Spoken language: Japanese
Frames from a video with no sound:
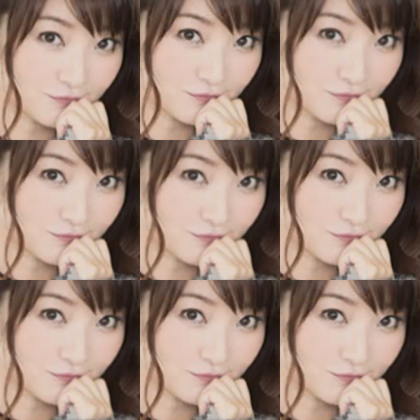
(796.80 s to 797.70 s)
あの
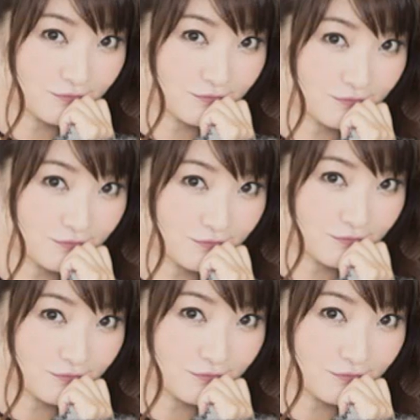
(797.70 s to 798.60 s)
ちょっと待ってくだ
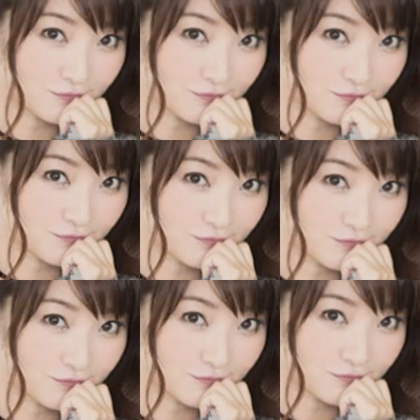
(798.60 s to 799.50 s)
さい、うん、本
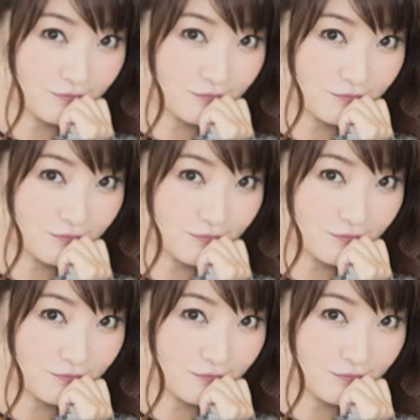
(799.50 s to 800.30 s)
当にあったんですって